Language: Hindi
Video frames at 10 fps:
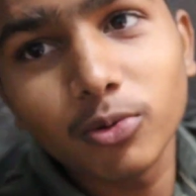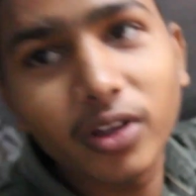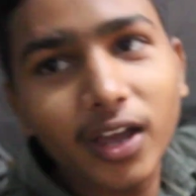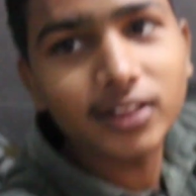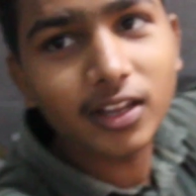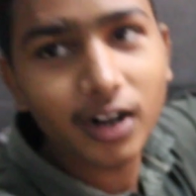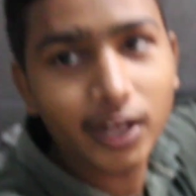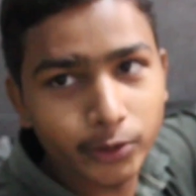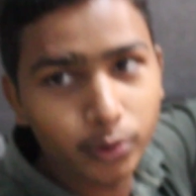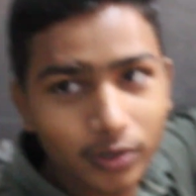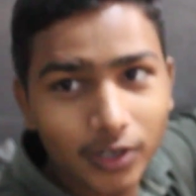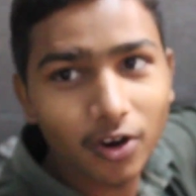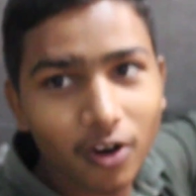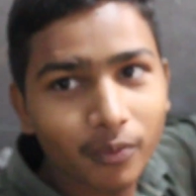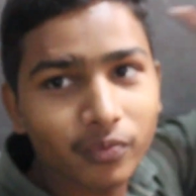सो गया था रात को
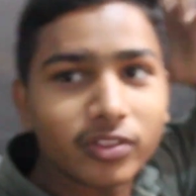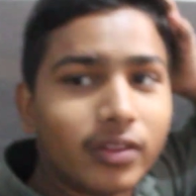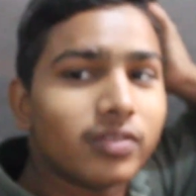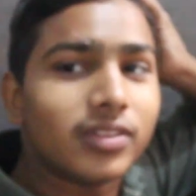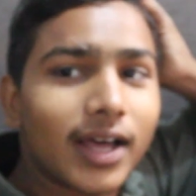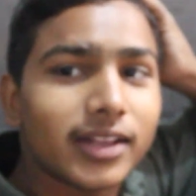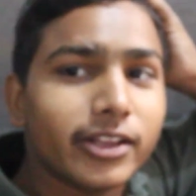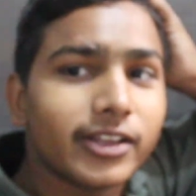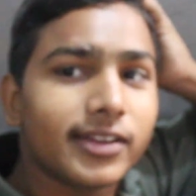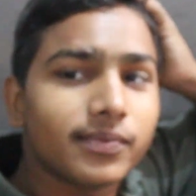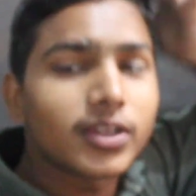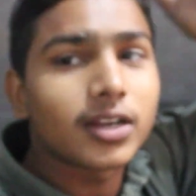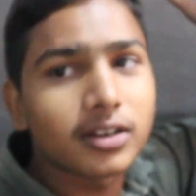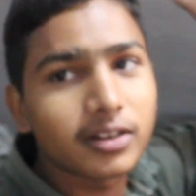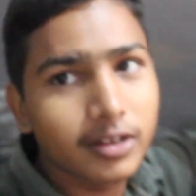और दादी
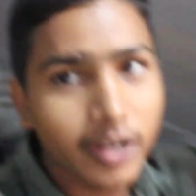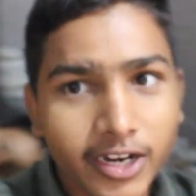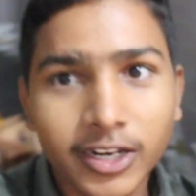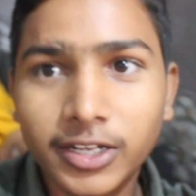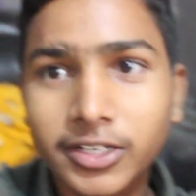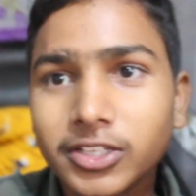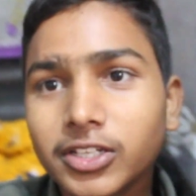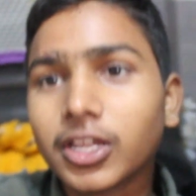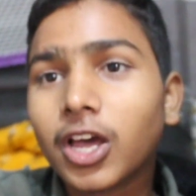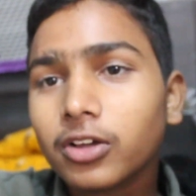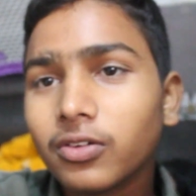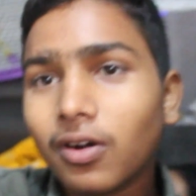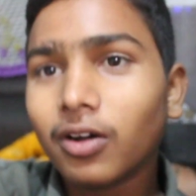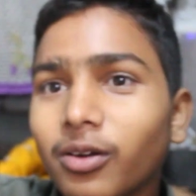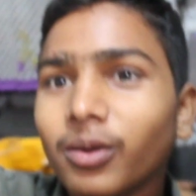कहने लग रही थी
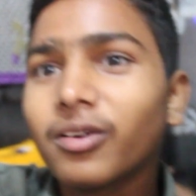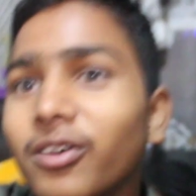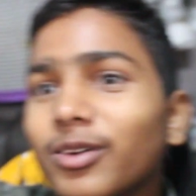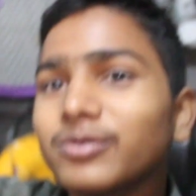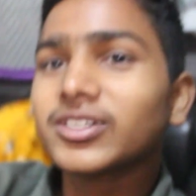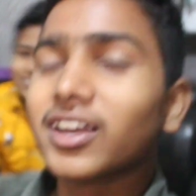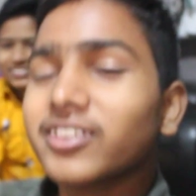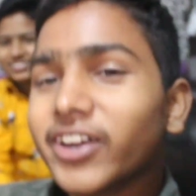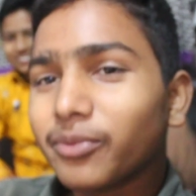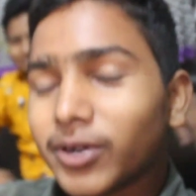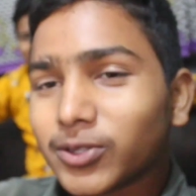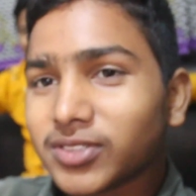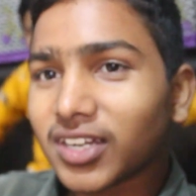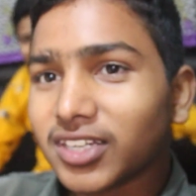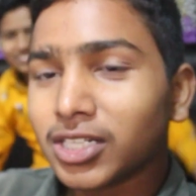गौरव गौरव जग जग मैं तो
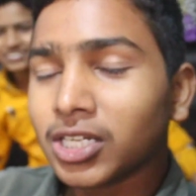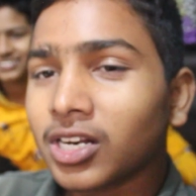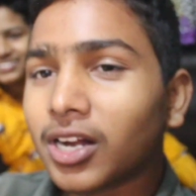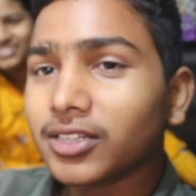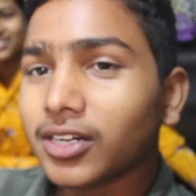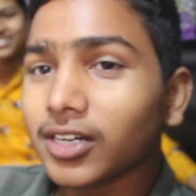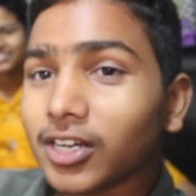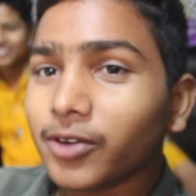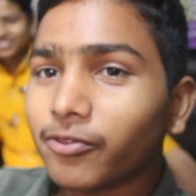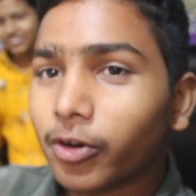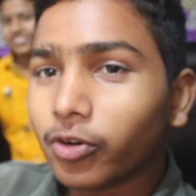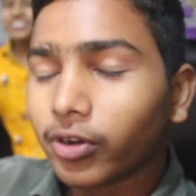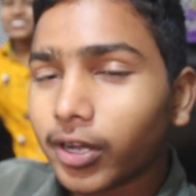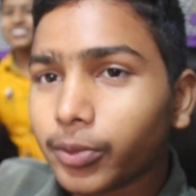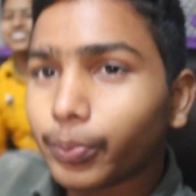जग ही नहीं रहा था फिर
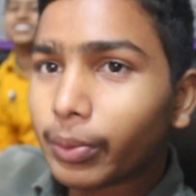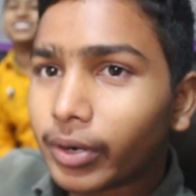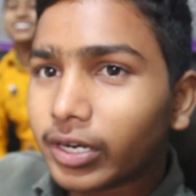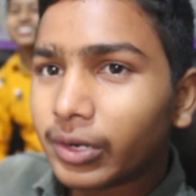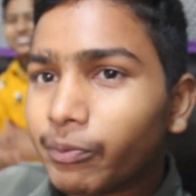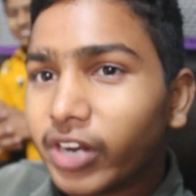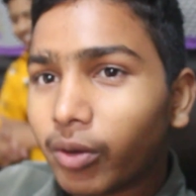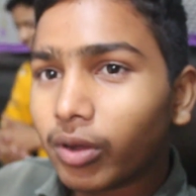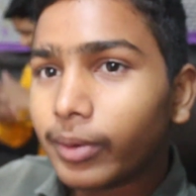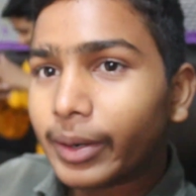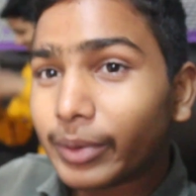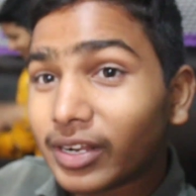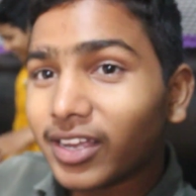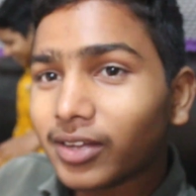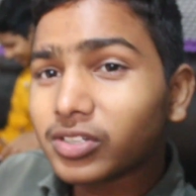कह रही फिर मैं डबल बेड
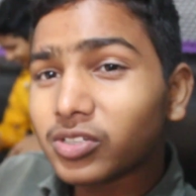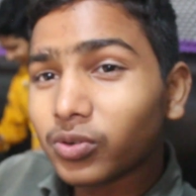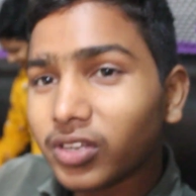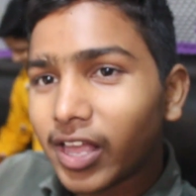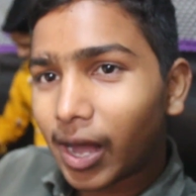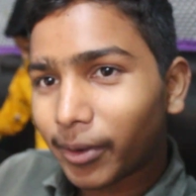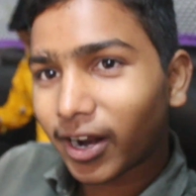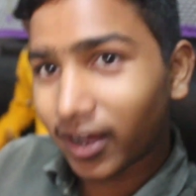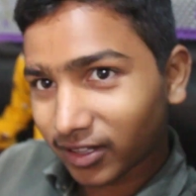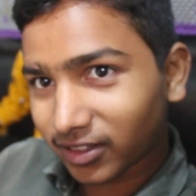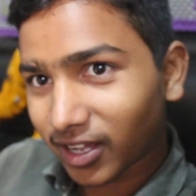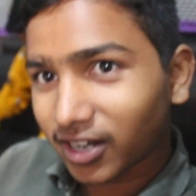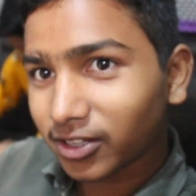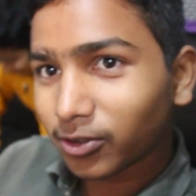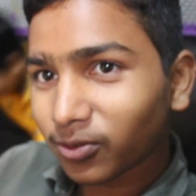पर गया क्योंकि यहाँ पर आनंद आ
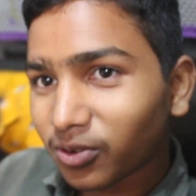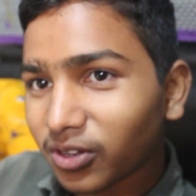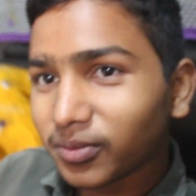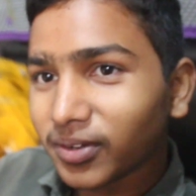रहे थे सोने